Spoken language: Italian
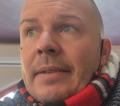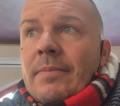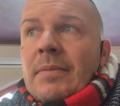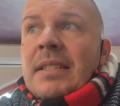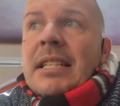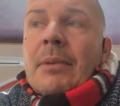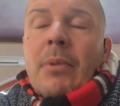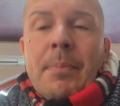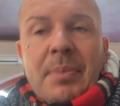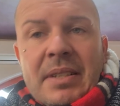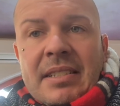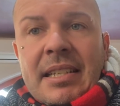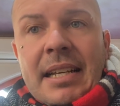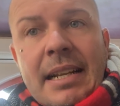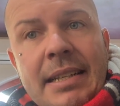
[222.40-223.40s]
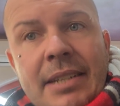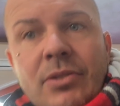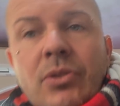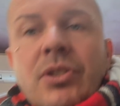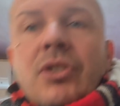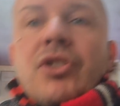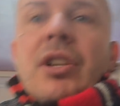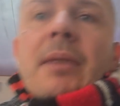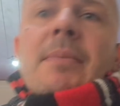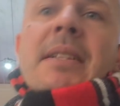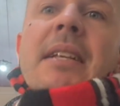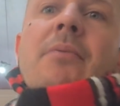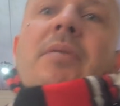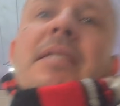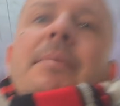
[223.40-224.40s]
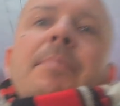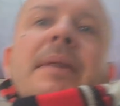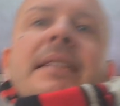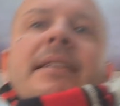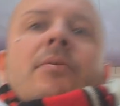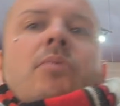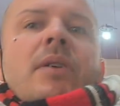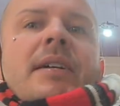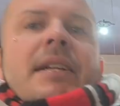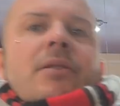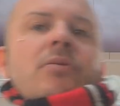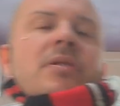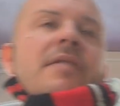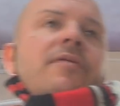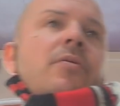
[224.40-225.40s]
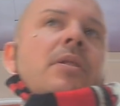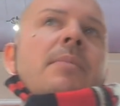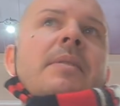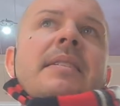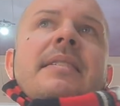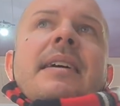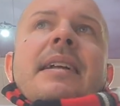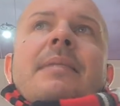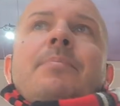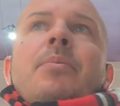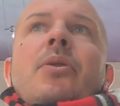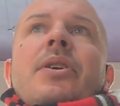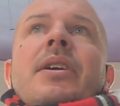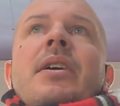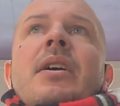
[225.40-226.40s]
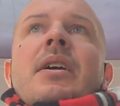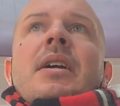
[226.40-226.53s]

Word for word: iniziamo a pensare adesso sinceramente a queste partite qua che è la cosa fondamentale, poi